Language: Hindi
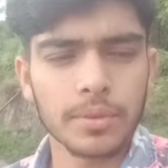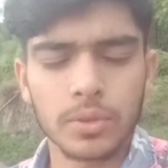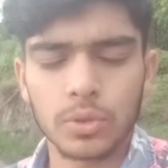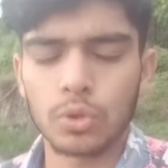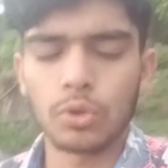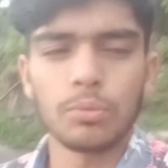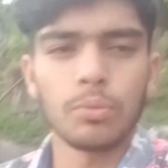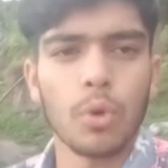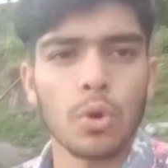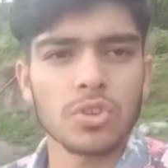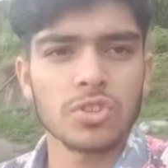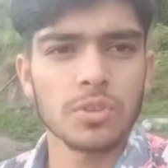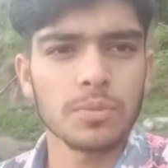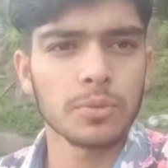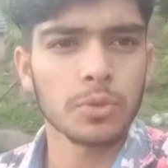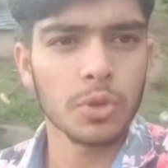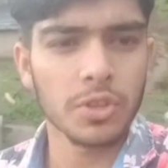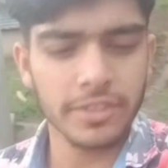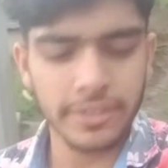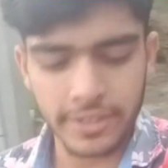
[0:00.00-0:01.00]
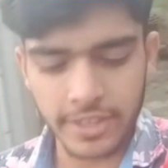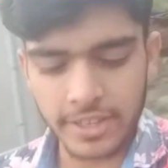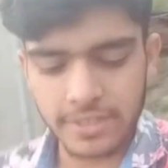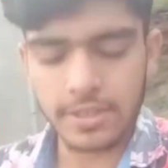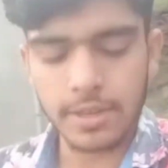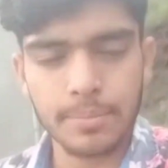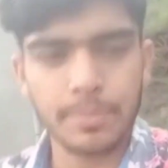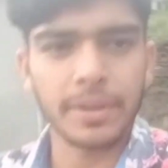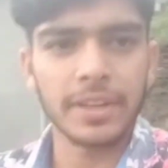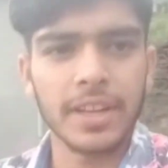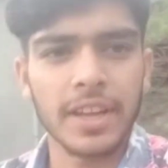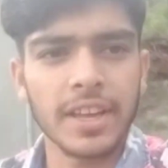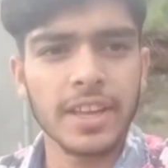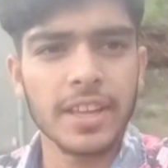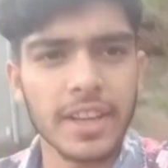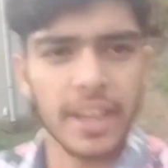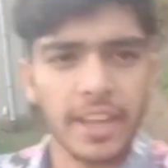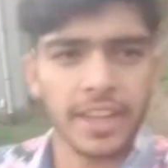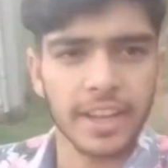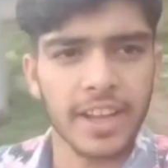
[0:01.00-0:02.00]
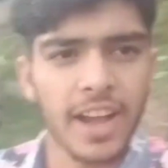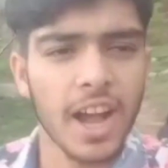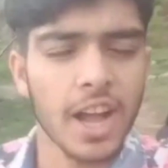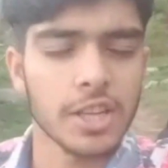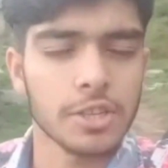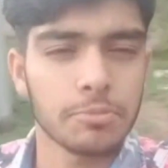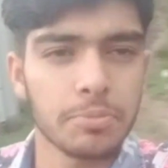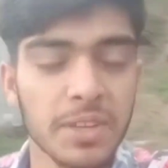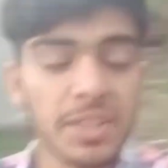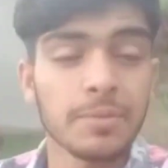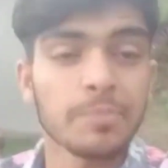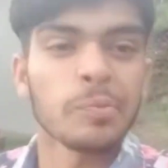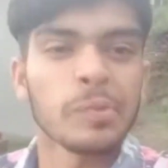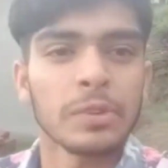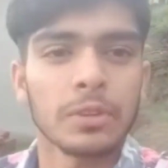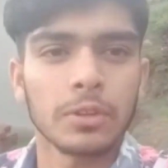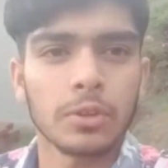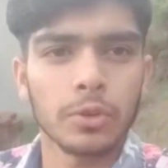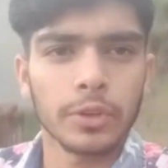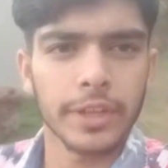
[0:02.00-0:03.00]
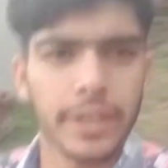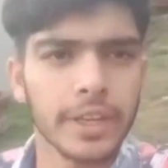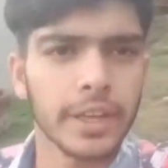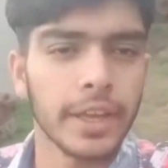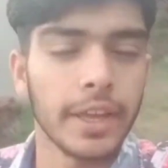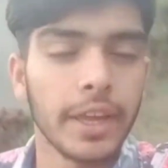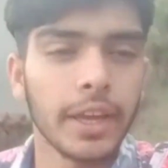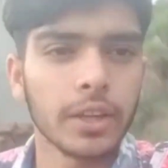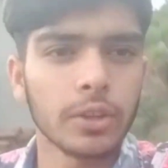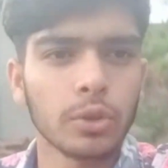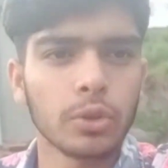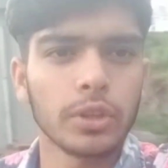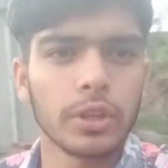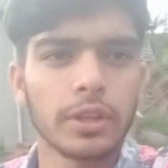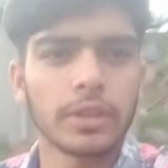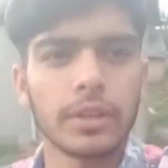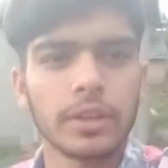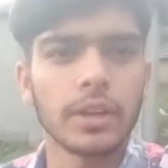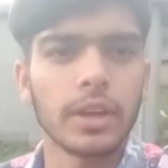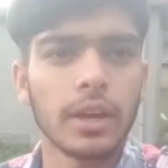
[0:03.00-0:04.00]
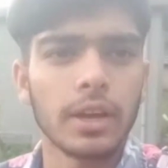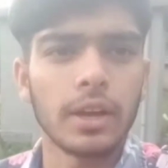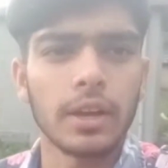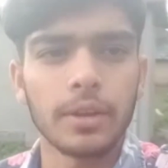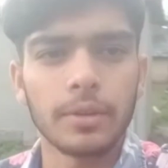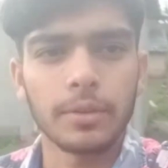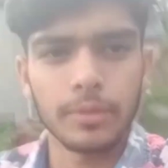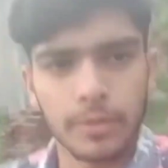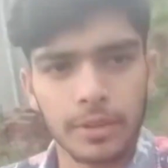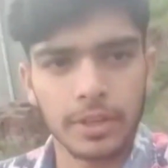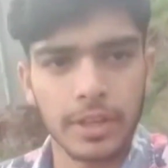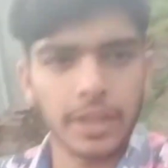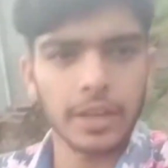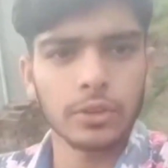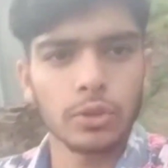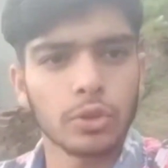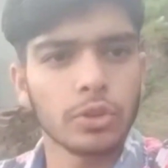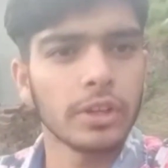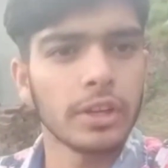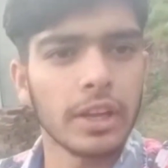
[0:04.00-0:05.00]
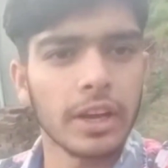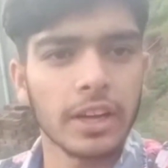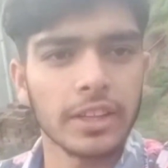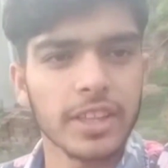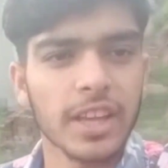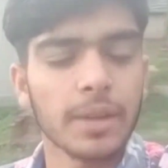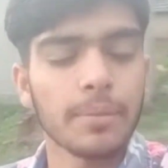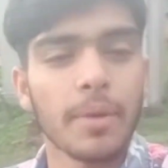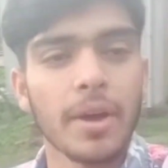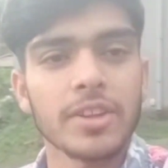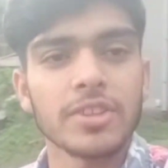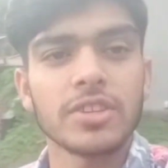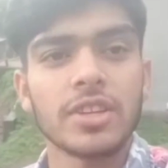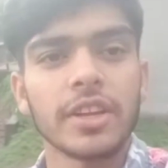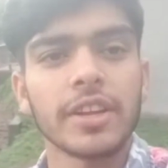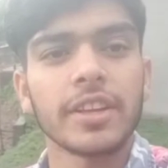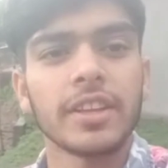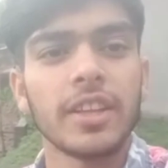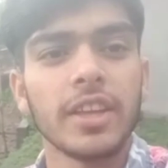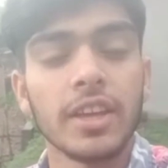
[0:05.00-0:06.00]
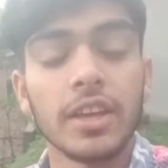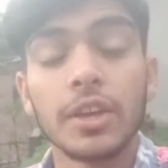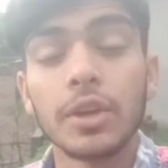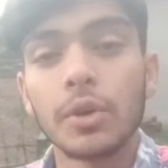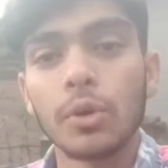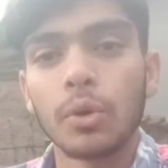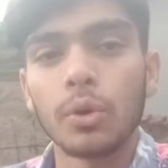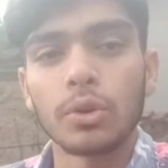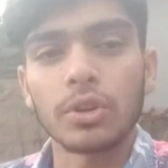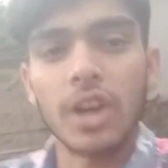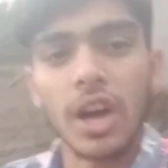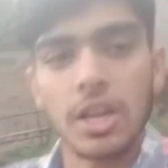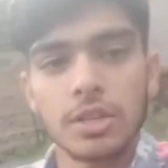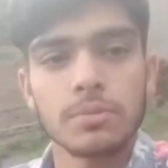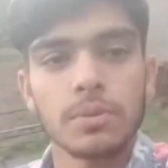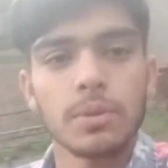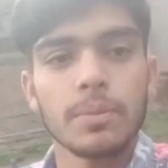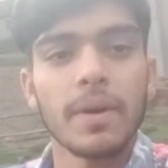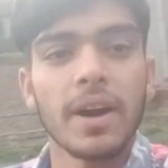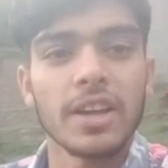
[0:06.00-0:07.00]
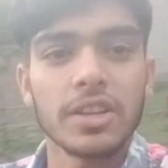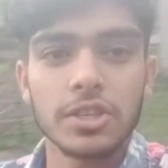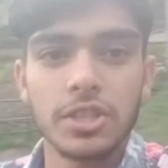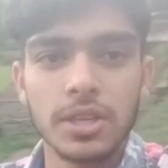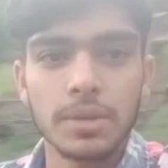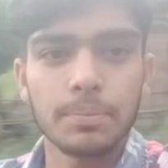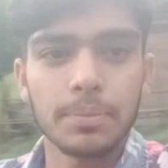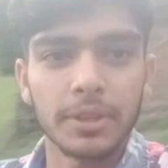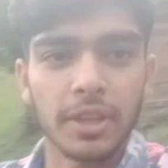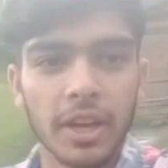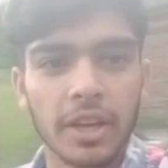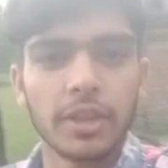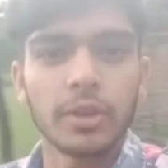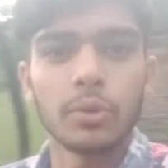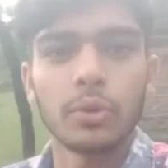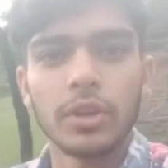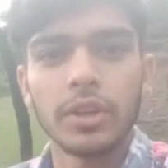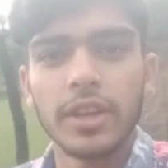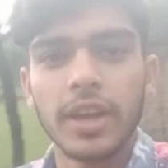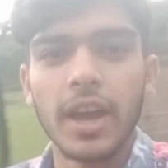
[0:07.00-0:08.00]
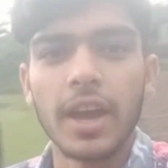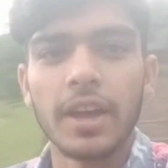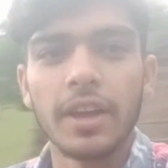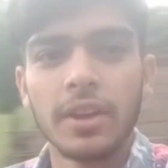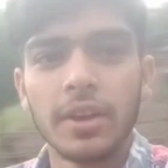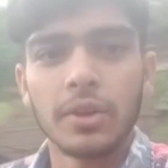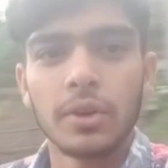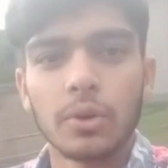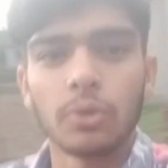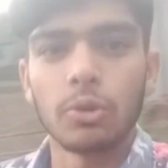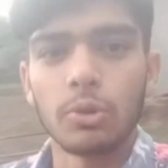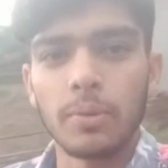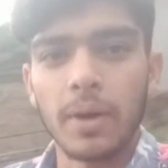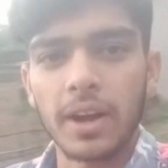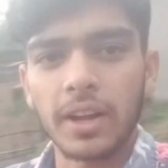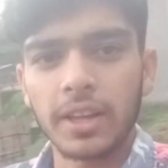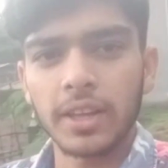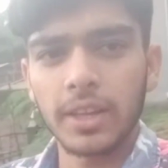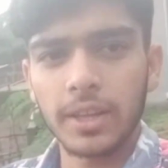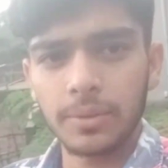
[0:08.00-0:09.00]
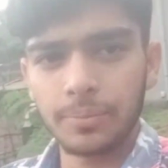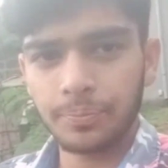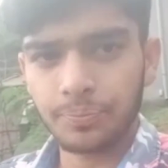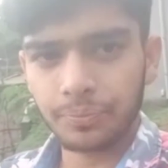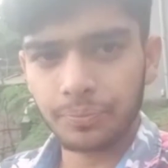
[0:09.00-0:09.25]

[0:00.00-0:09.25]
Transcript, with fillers: तो मौसम तो इस तरह से बना ही रहेगा आज भी क्योंकि एक दो दिन एक दो दिन लगातार बारिश लगी थी और आज भी बारिश ही पताई हुई है और बाकी